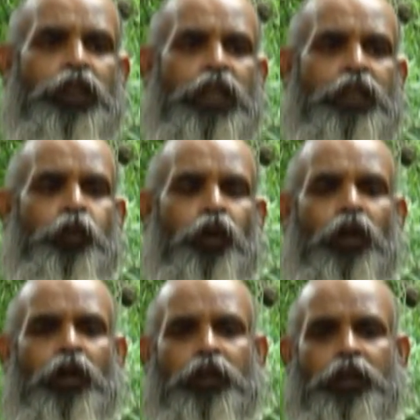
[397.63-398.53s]
கேஸ்
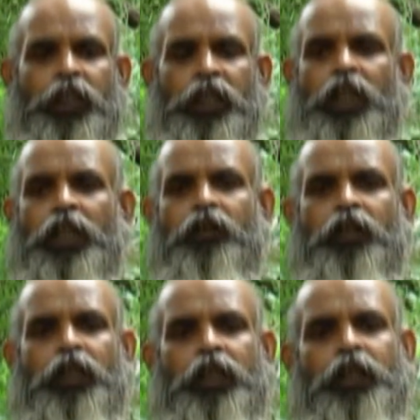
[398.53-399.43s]
போடலாம் நீ எனக்கு
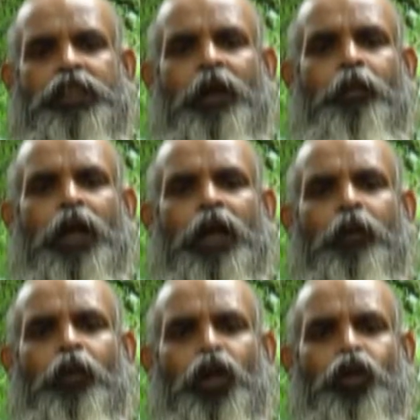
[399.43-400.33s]
வந்து
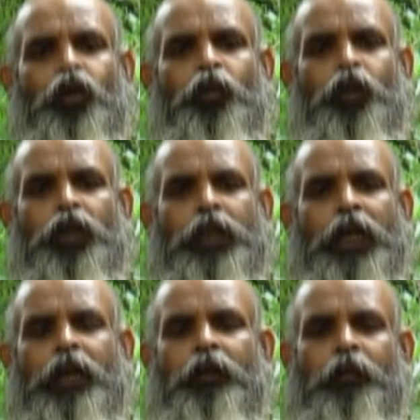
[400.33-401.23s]
சாம்பாரில் மிளகுத்தூள் போட்ட
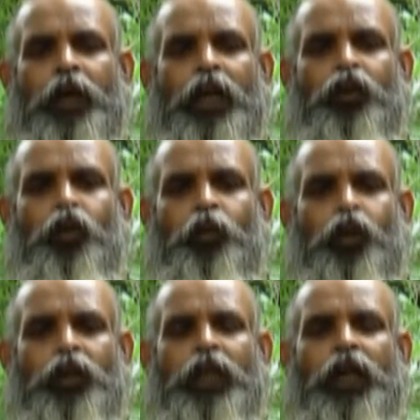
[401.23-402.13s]
மிளகாத்தூள்
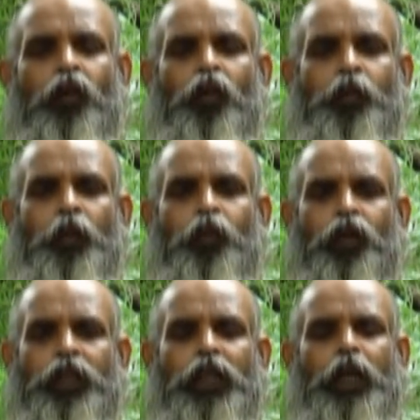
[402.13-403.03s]
போட்ட உப்பு
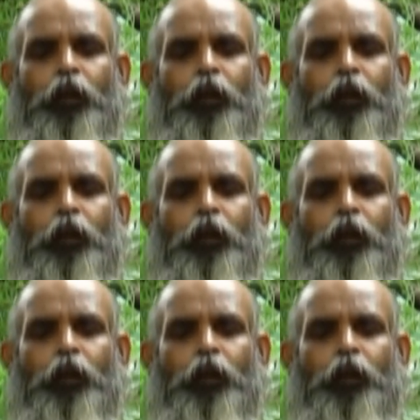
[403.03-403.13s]
போட்ட